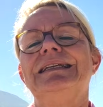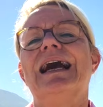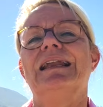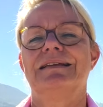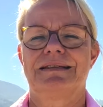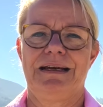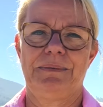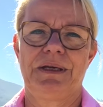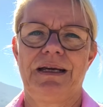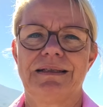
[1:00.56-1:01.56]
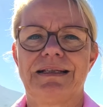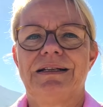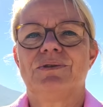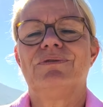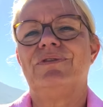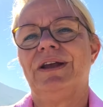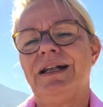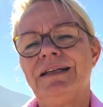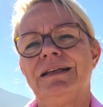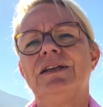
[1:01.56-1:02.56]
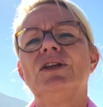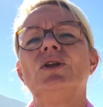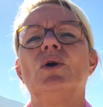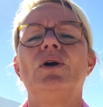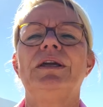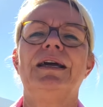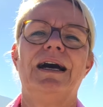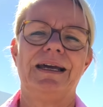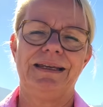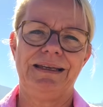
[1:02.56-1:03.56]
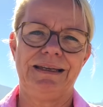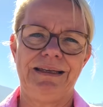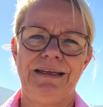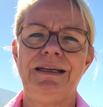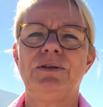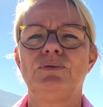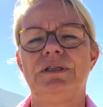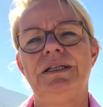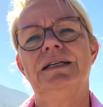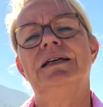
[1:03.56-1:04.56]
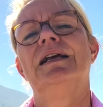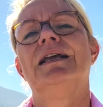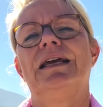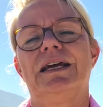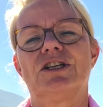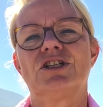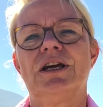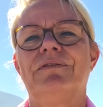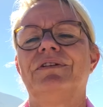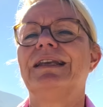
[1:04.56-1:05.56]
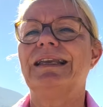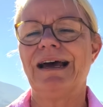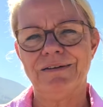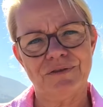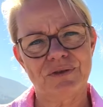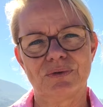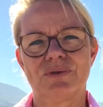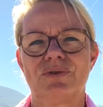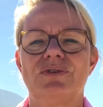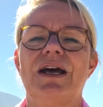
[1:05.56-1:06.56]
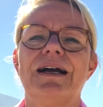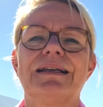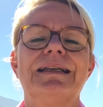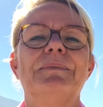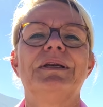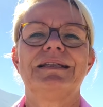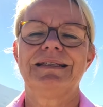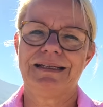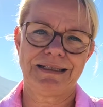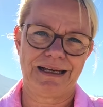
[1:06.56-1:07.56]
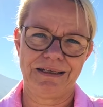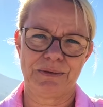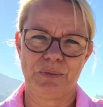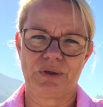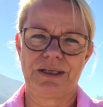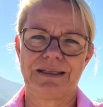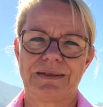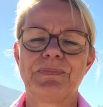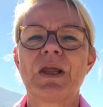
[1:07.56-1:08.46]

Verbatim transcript: alles haben kannst. Also welche neue ID du dir erschaffen darfst sozusagen, damit das alles möglich ist.